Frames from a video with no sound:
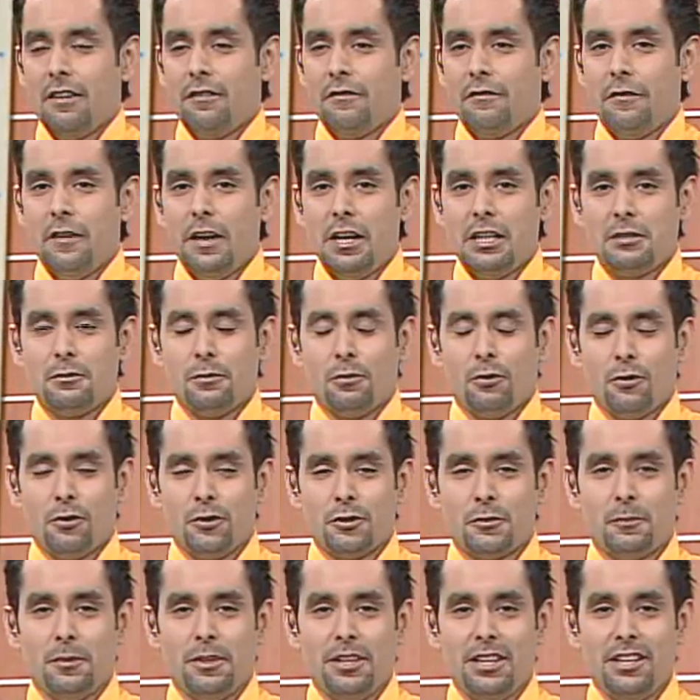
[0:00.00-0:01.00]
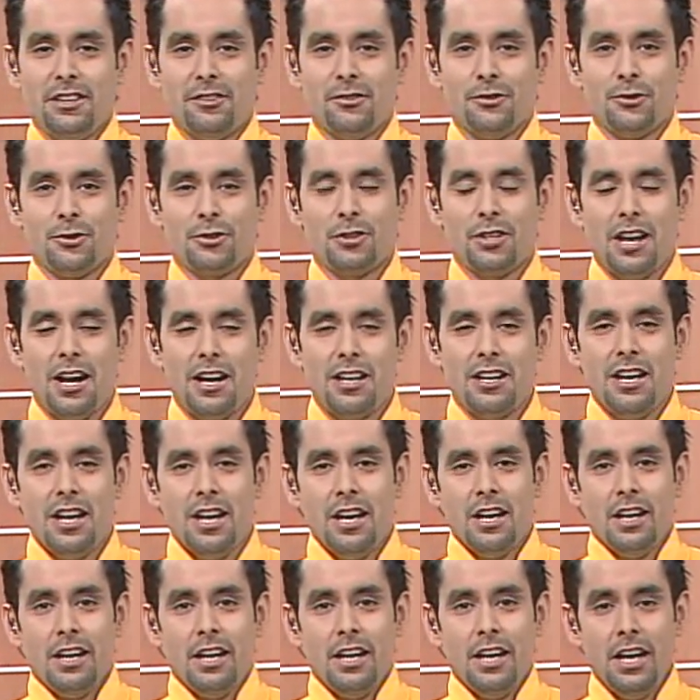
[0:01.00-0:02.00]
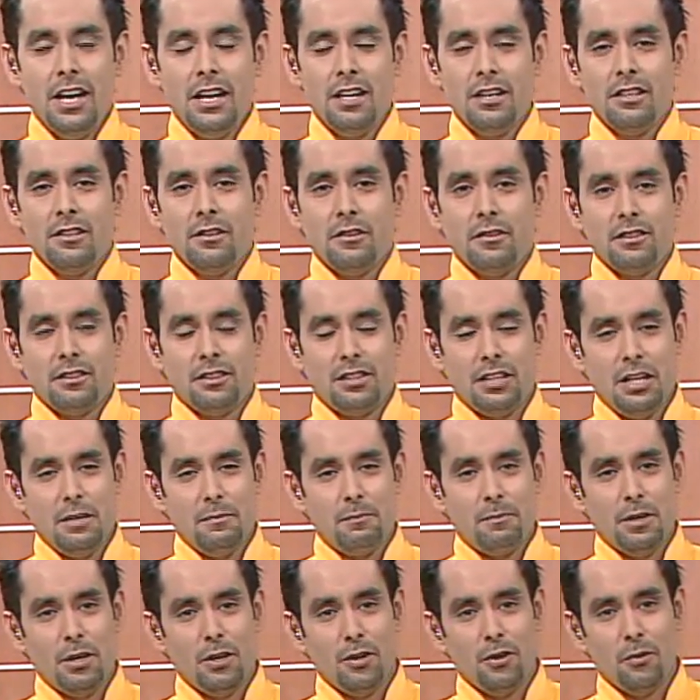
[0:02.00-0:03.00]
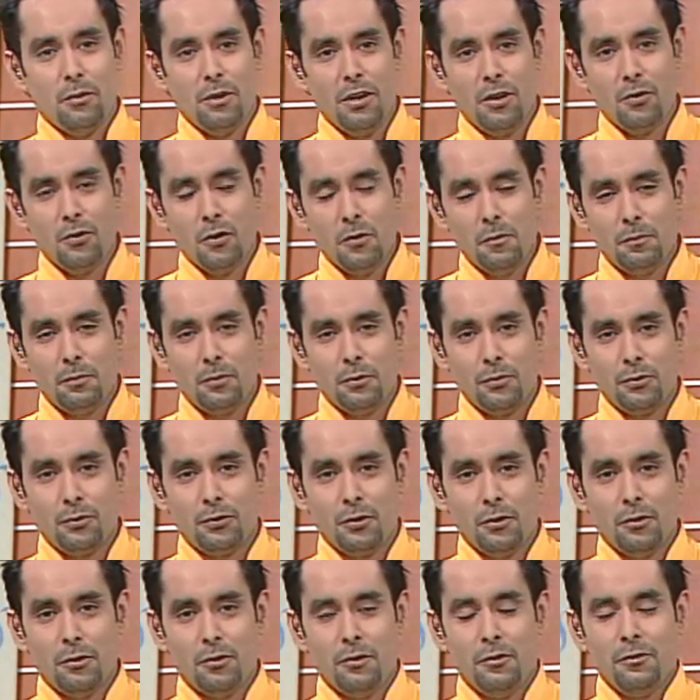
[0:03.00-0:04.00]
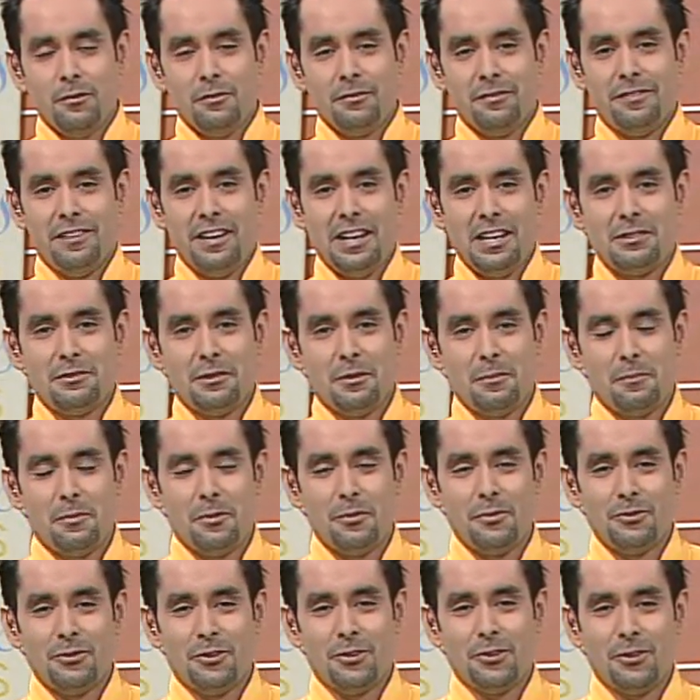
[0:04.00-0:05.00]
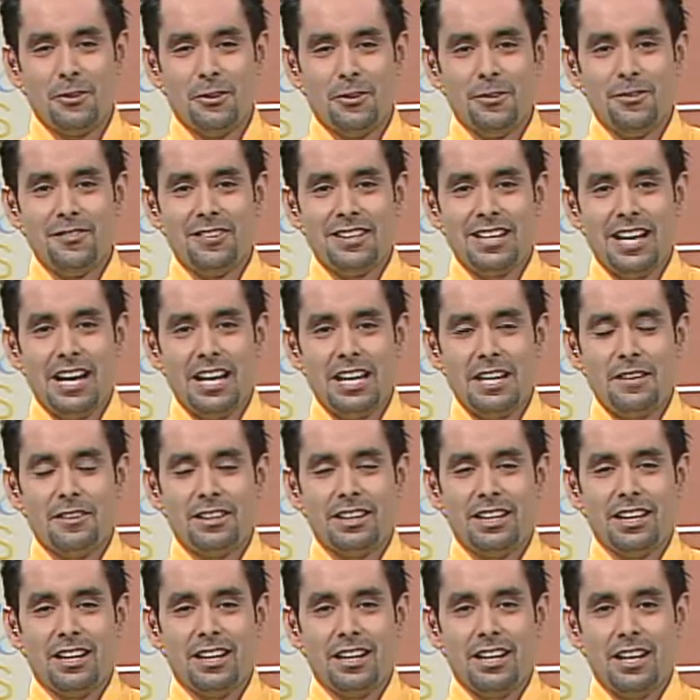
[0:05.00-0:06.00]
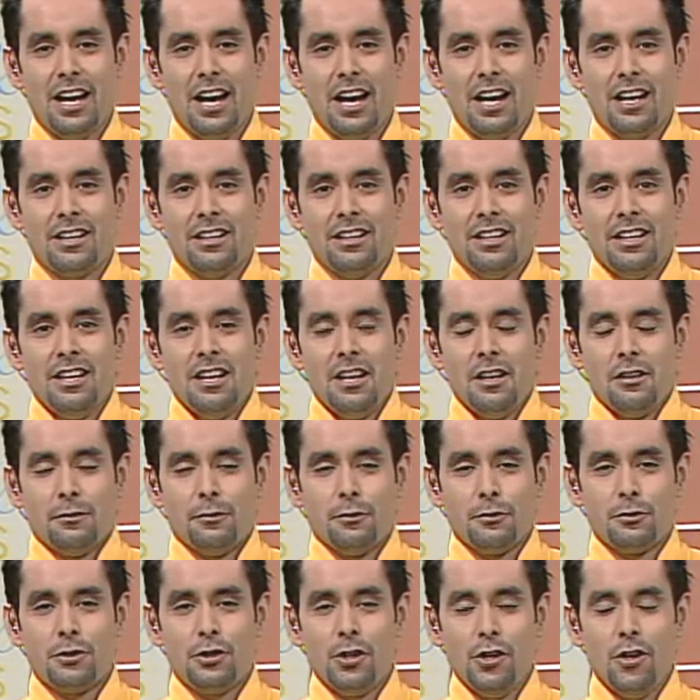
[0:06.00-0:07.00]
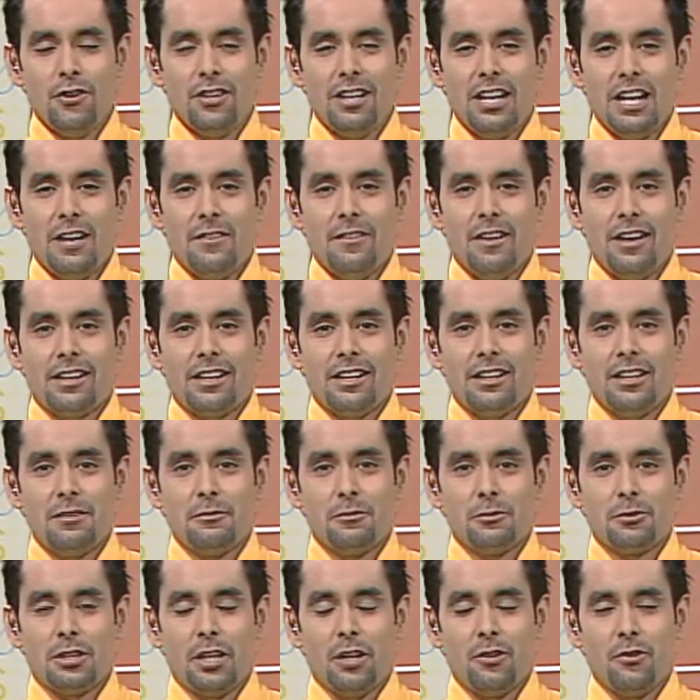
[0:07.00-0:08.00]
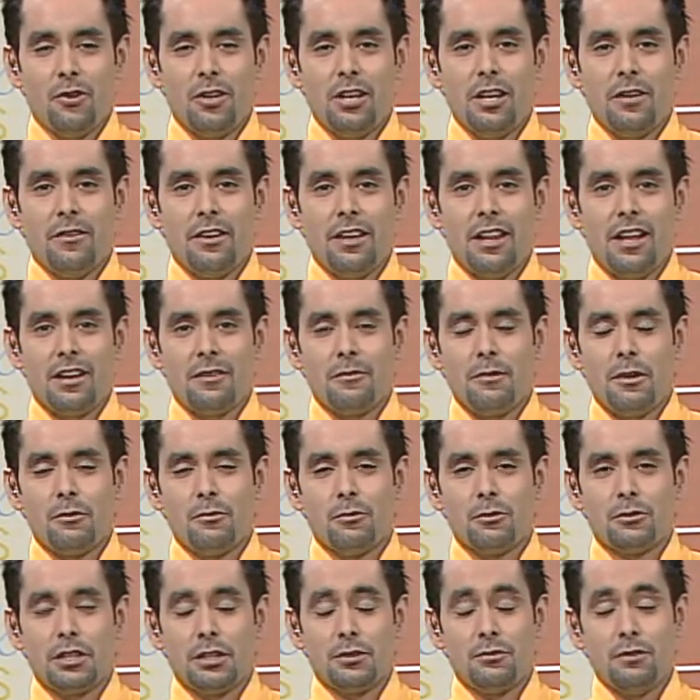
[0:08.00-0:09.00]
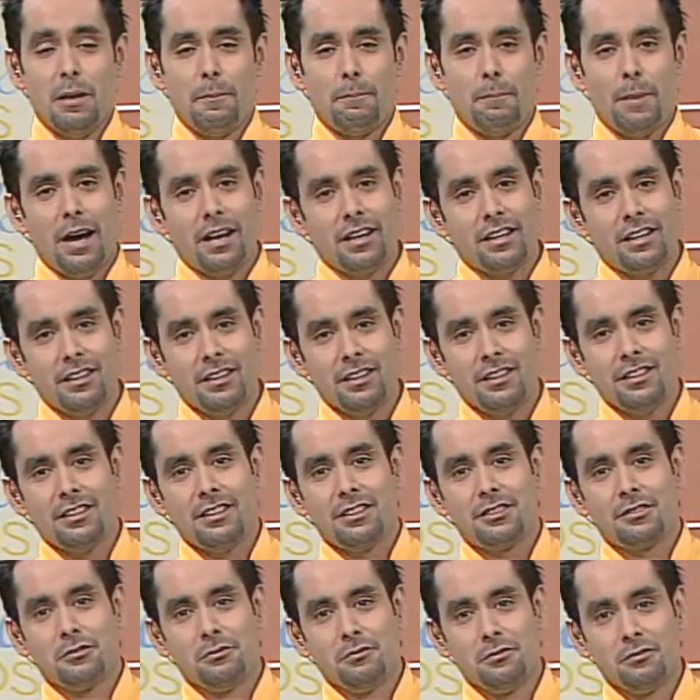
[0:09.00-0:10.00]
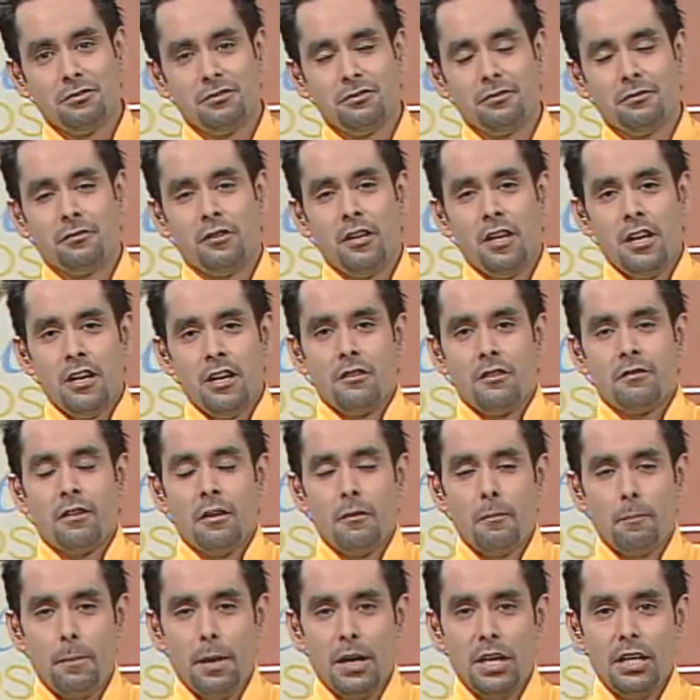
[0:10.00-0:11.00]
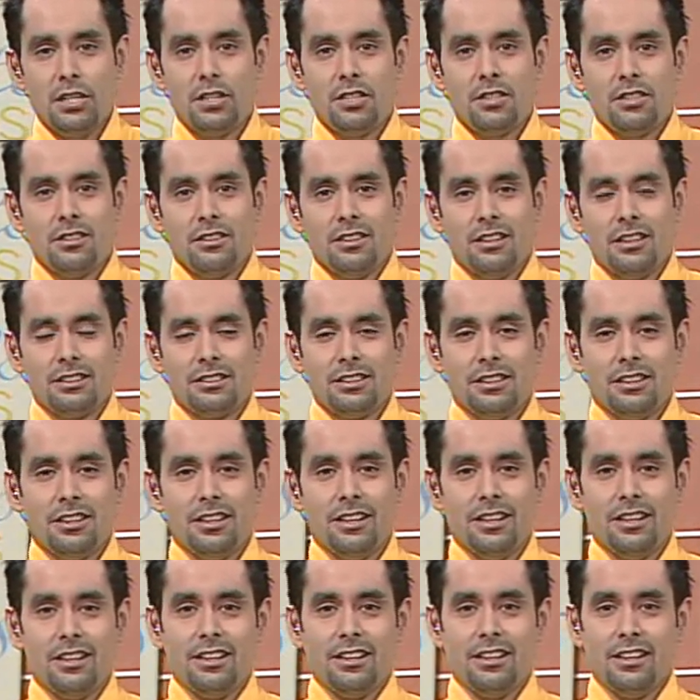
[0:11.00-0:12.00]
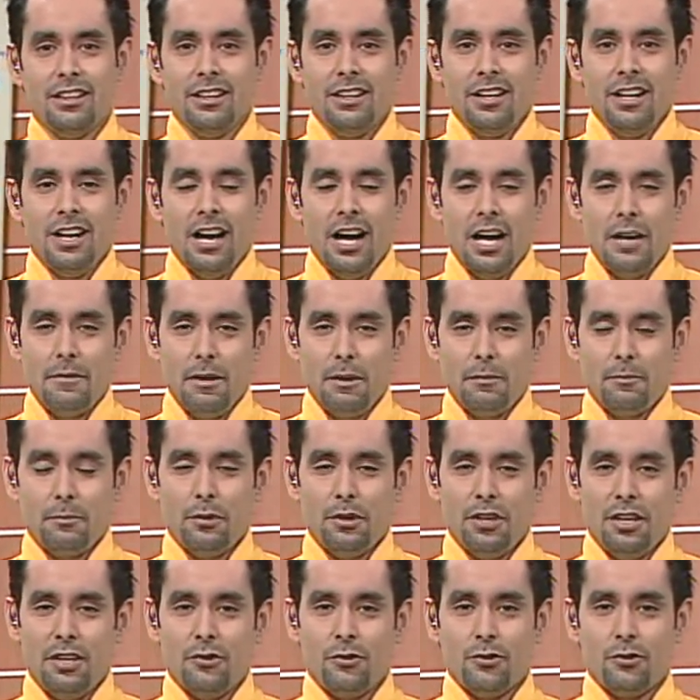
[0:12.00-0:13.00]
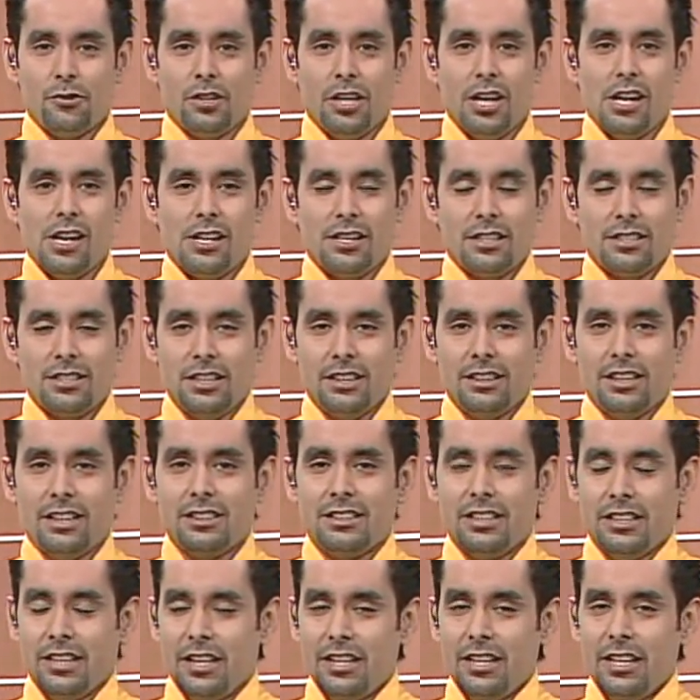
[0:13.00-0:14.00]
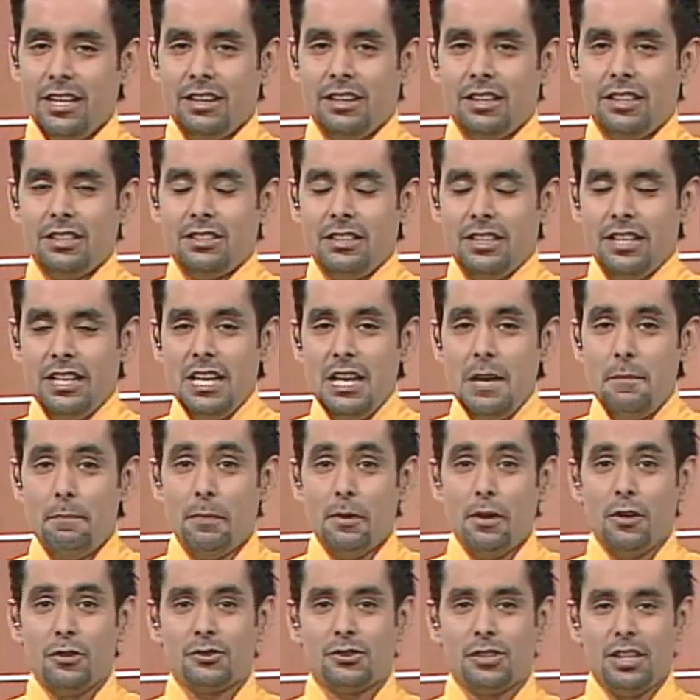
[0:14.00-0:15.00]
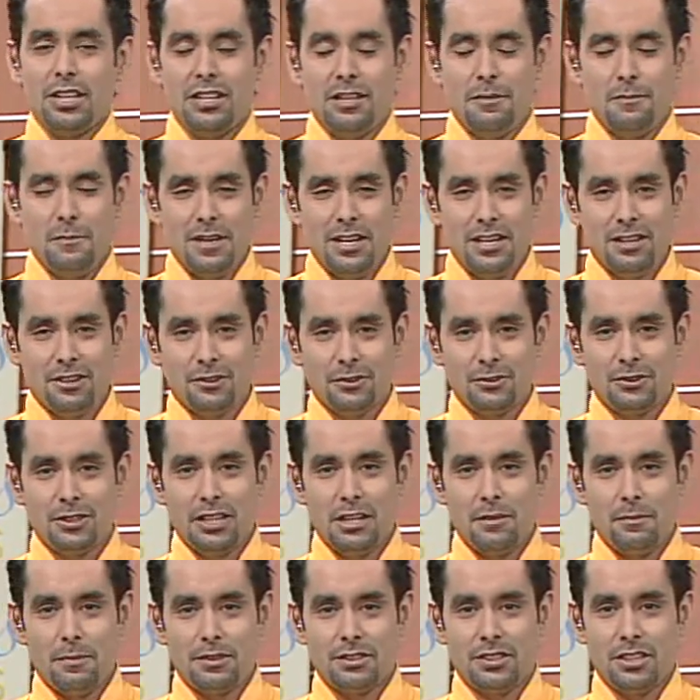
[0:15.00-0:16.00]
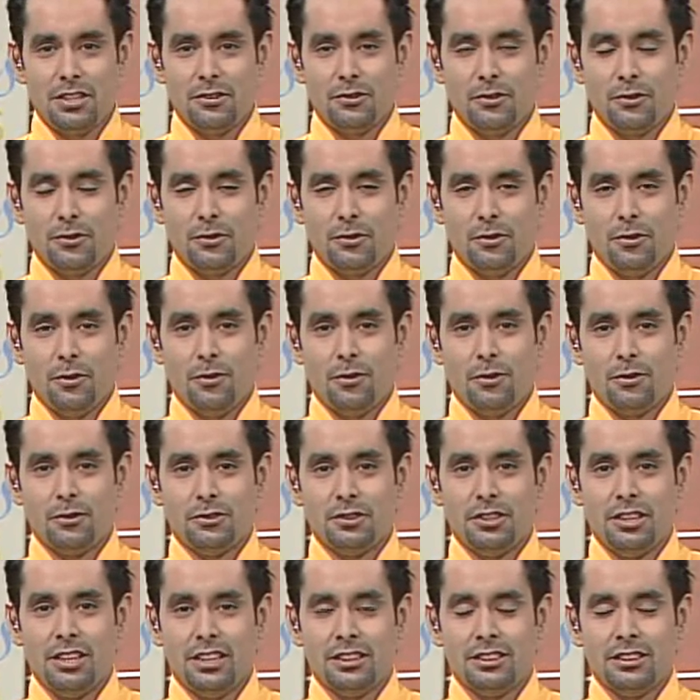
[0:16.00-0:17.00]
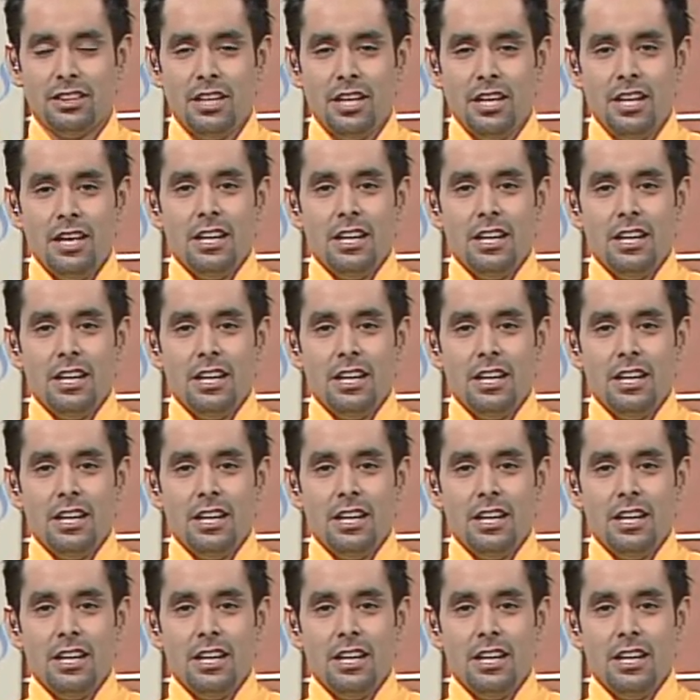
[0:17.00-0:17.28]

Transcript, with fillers: en Facebook. Nos puede encontrar en www.facebook.com y ahí va a teclear Fusión en la barra del buscador y le va a dar me gusta. Es una página, es un fanpage, así que ahí va a poder encontrar las recetas, ingredientes y procedimientos que le presento todos los días.